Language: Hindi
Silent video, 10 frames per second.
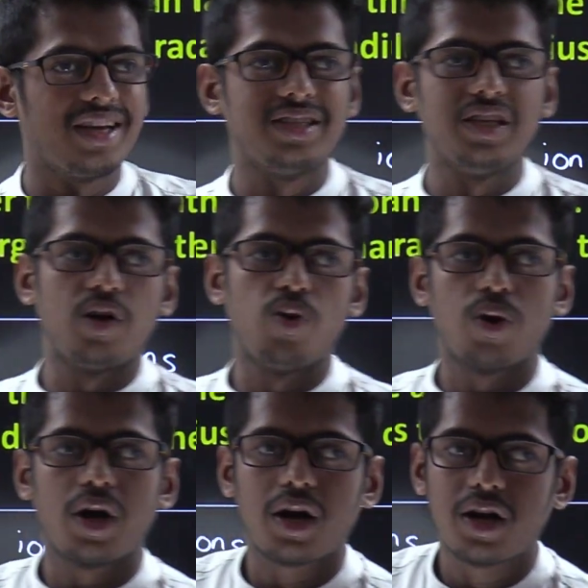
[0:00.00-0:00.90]
एन हो
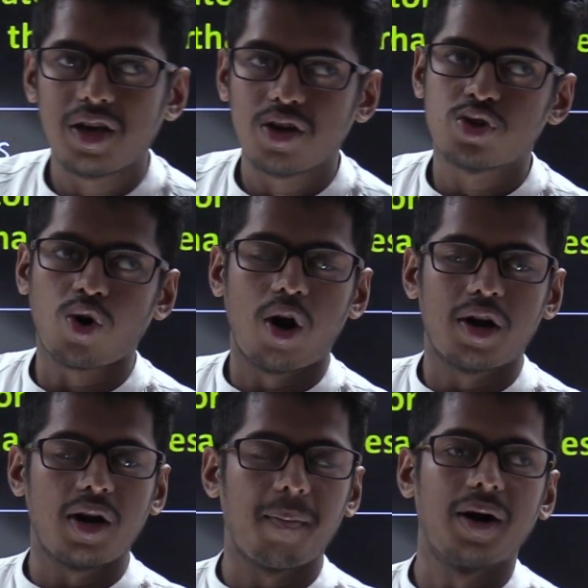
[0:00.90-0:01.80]
गया ठीक है
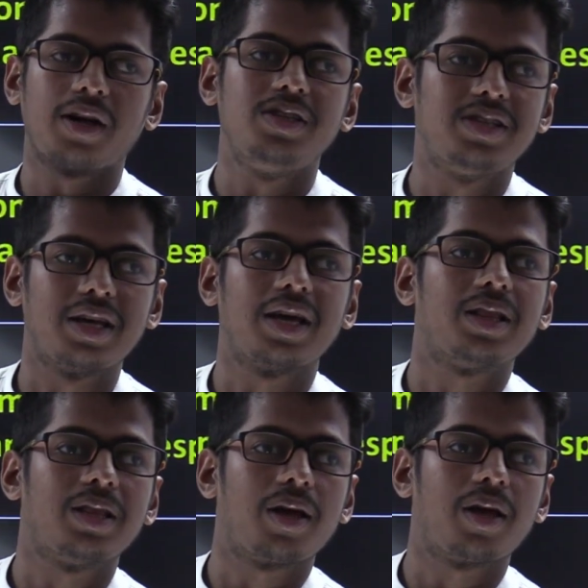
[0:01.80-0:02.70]
सॉल्ट नमक जिसे
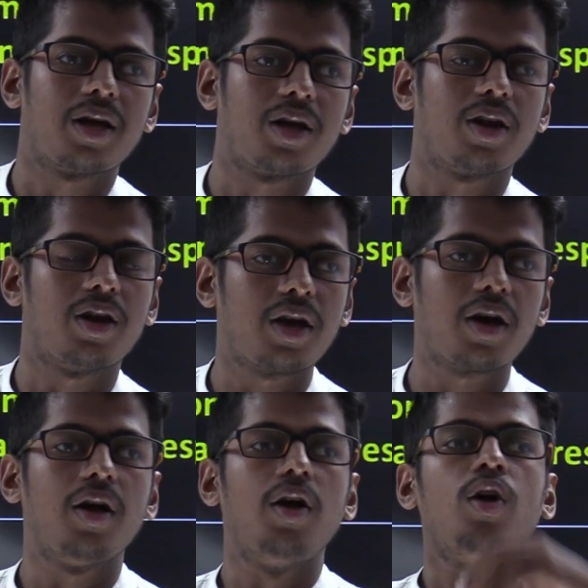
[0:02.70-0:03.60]
कहते हैं ठीक
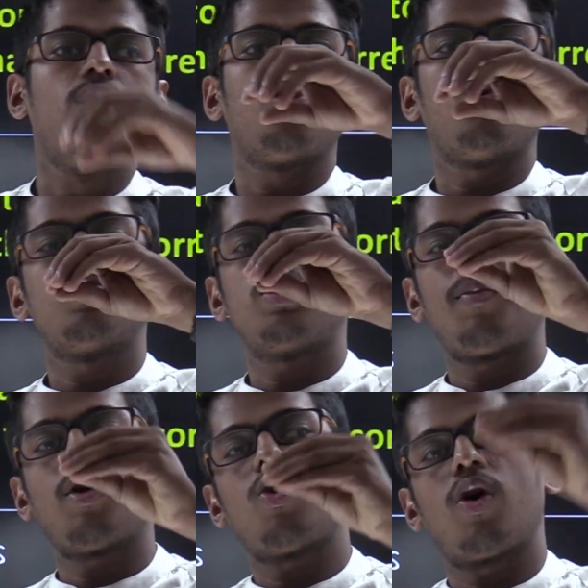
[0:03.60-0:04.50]
है तो उस
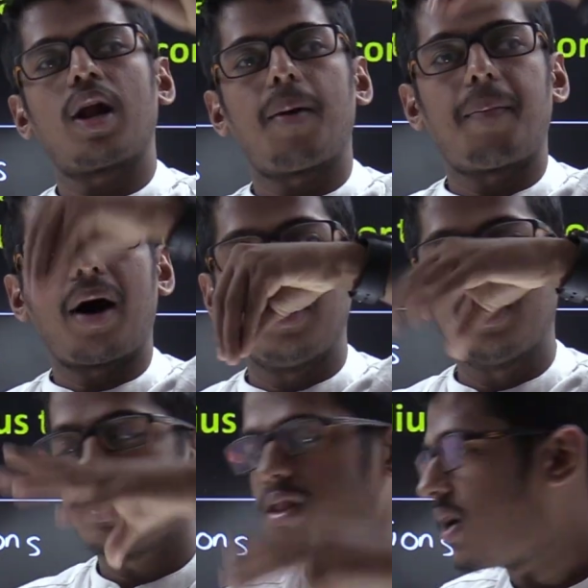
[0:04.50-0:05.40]
नमक को अगर आप पानी
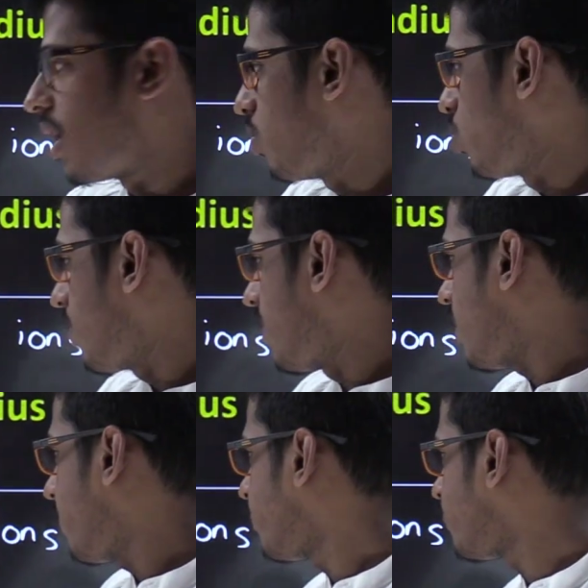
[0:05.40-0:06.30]
के अंदर डाल दोगे
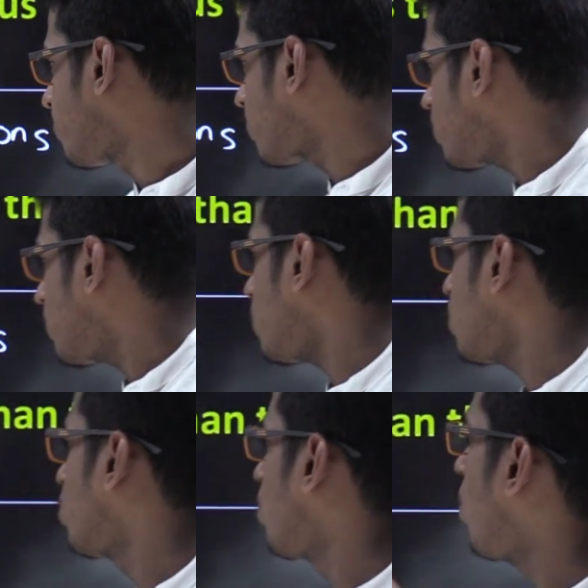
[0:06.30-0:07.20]
बेटा
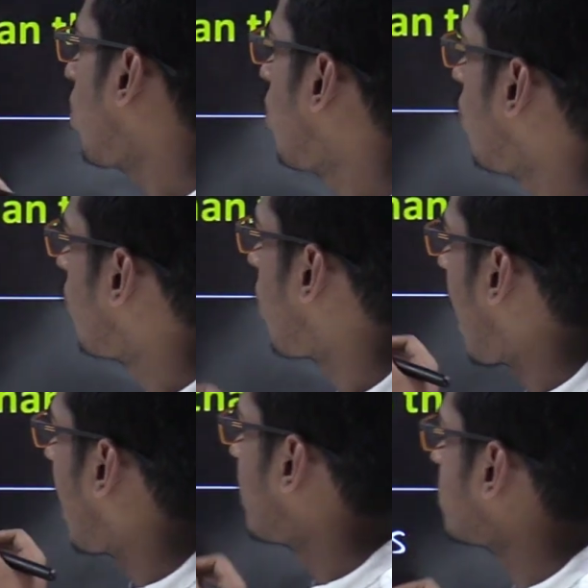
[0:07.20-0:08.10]
तो वो
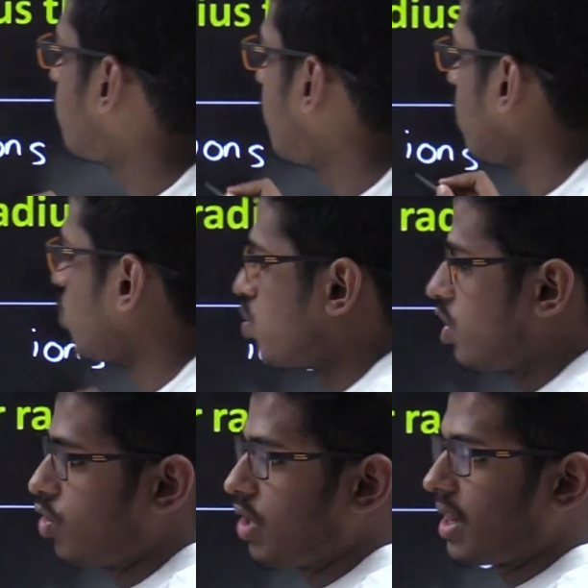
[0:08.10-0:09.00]
आयंस में
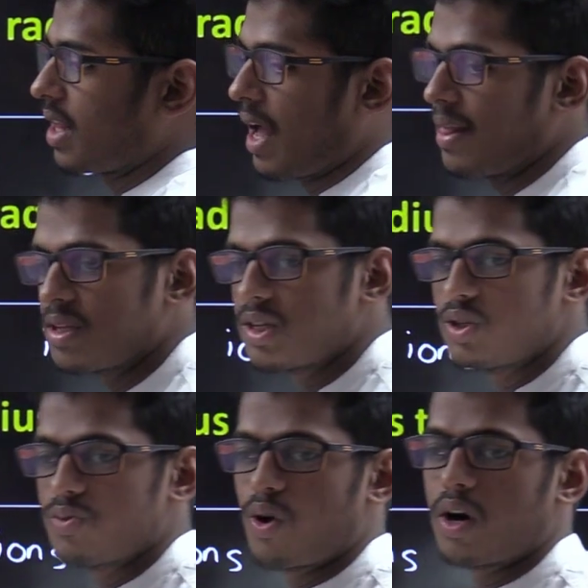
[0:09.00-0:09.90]
डिसोशिएट हो जाता है इन द
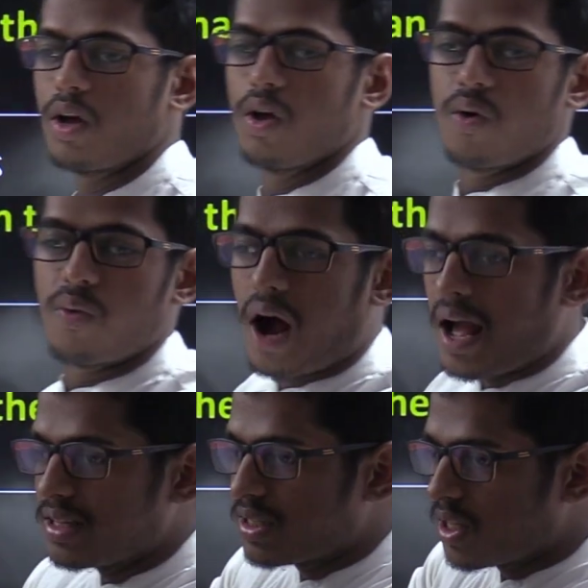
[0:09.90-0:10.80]
सेंस वॉट वो
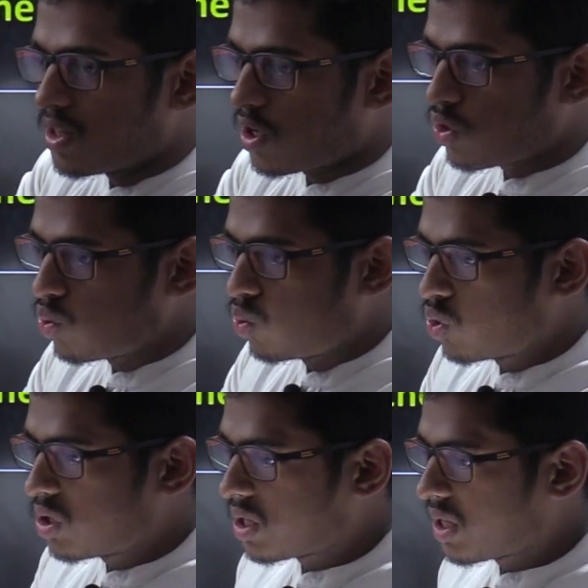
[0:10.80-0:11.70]
आयंस के अंदर
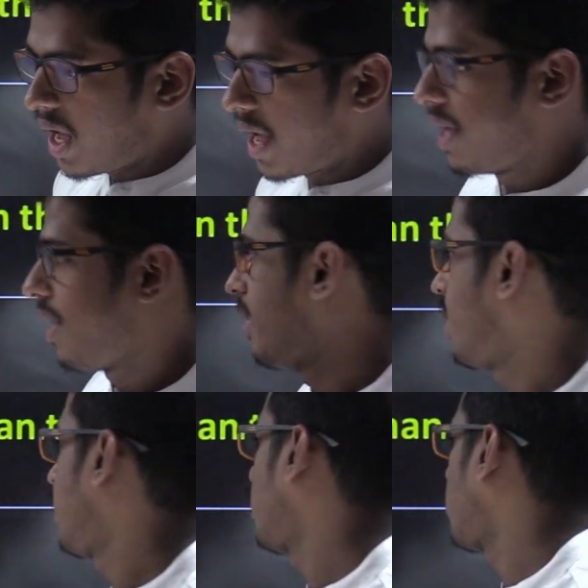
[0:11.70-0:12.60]
टूटता है
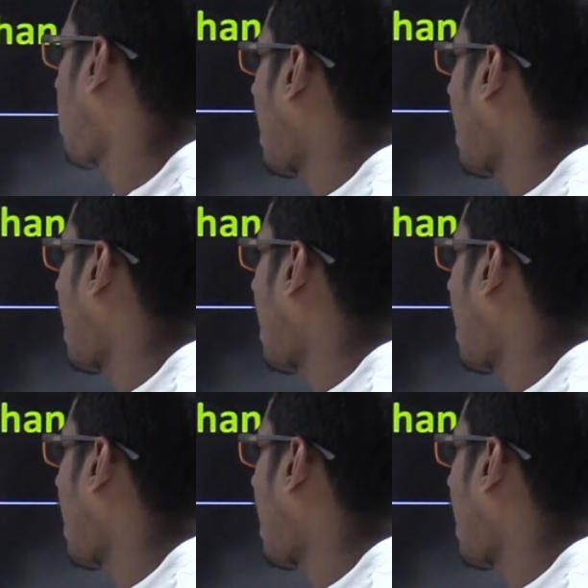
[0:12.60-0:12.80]
तो